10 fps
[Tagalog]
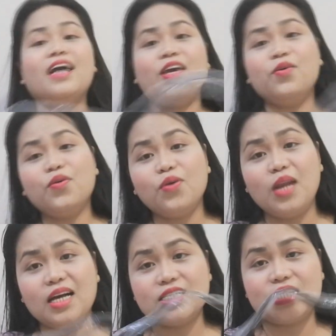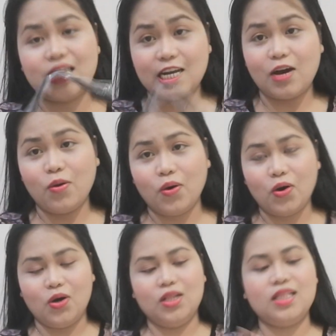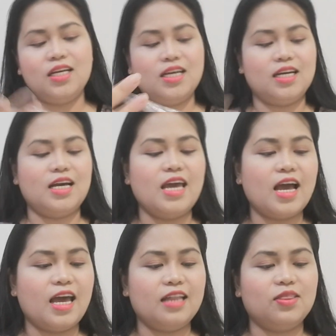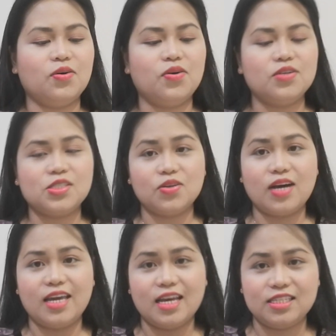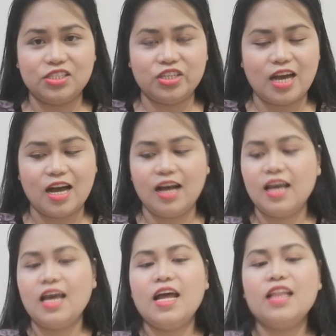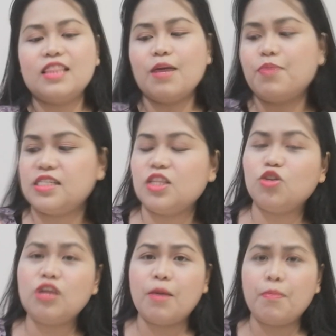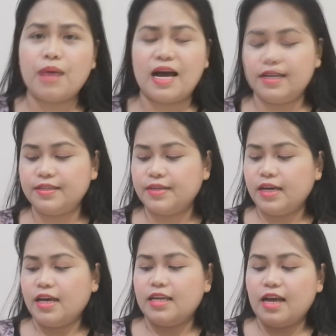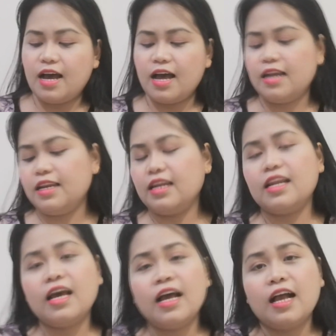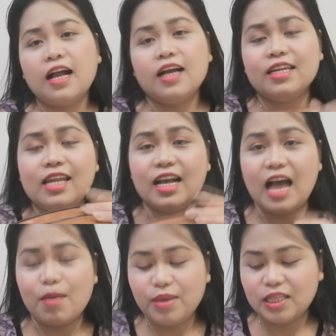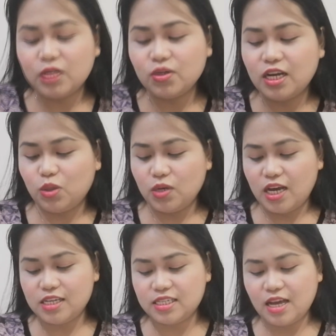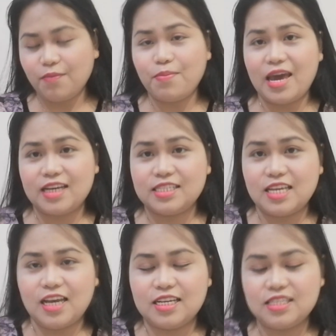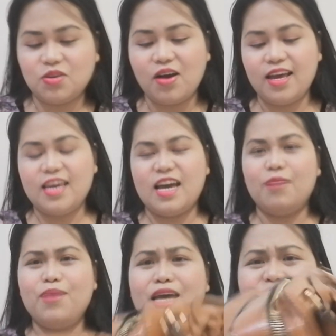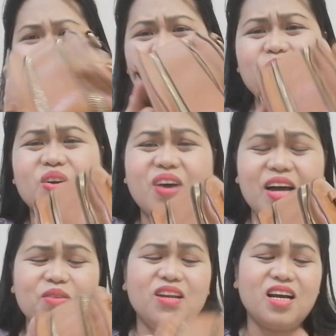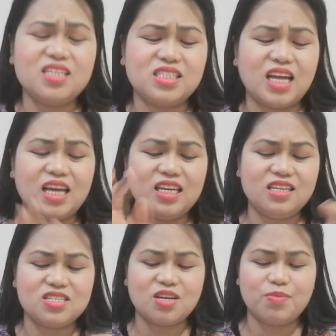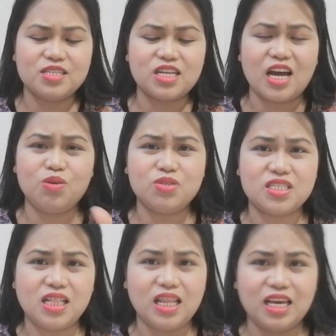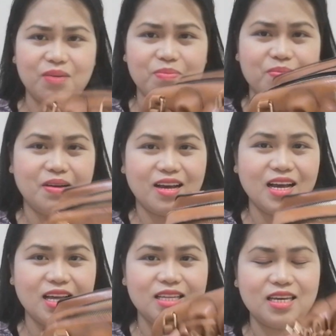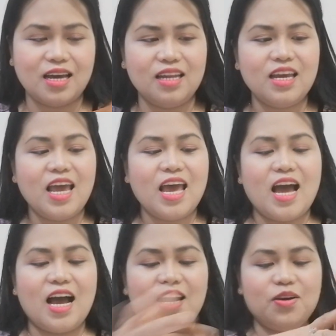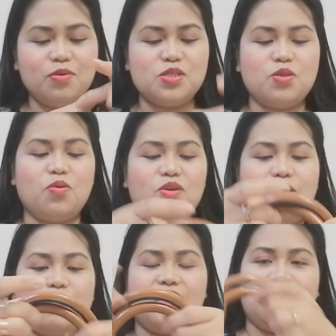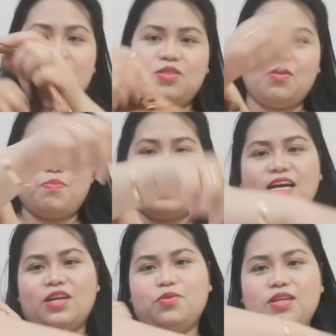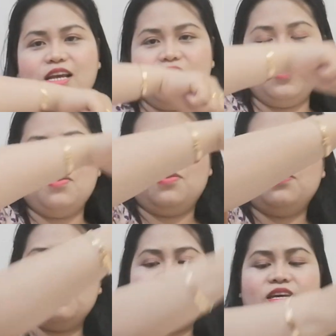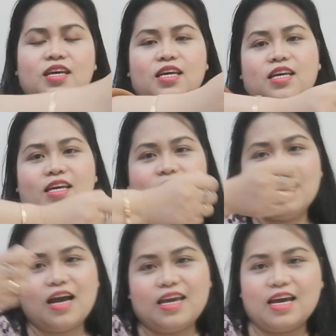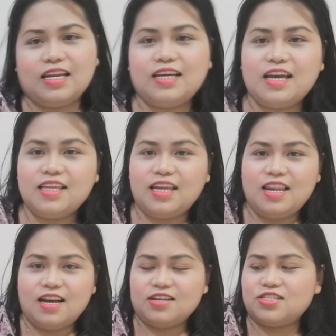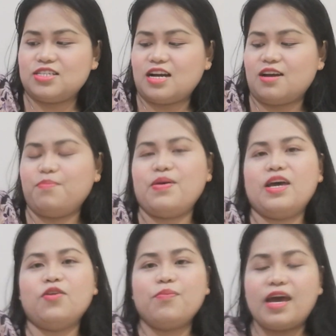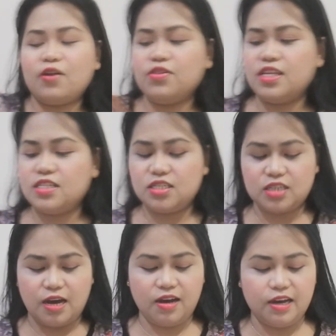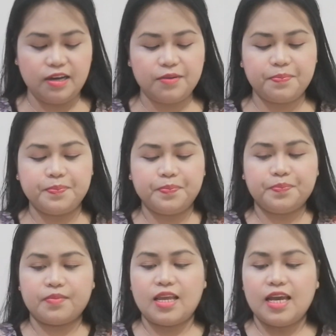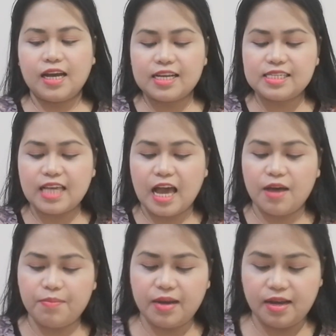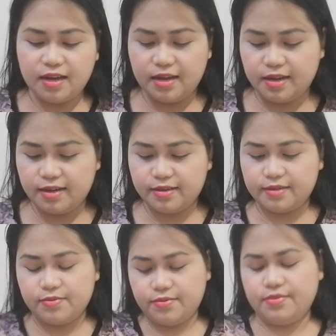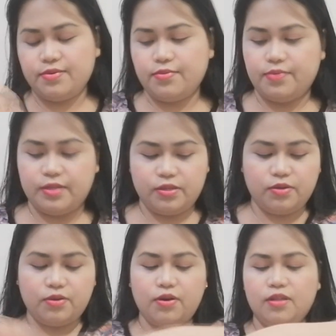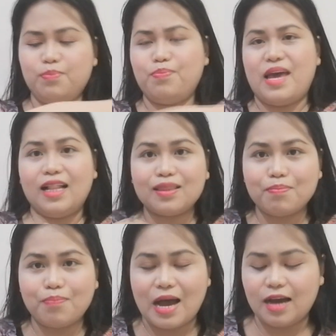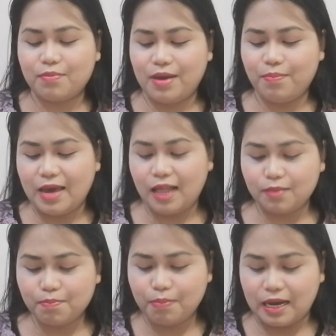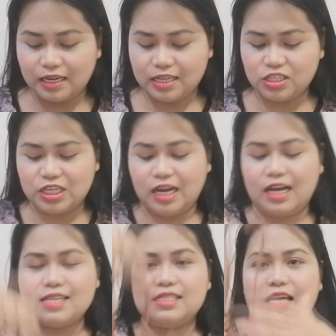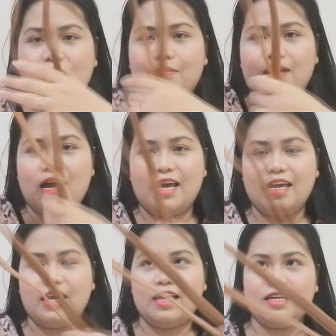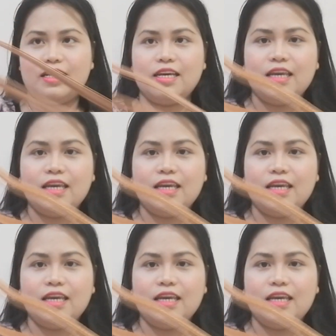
Ngayon ko lang siya na call kaya ito. So, ayan siya. Tapos ito naman, na nagamit ko na to ng isang beses. So, ayan. Medyo, ano lang siya, hindi siya masyado slim. Ganyan. Ang gusto ko naman dito, pag ganun lang yung, ayan, ganyan lang siya. Pero meron din siyang kasamang, what you call, belt bag. May belt bag din siyang kasama. Ayan.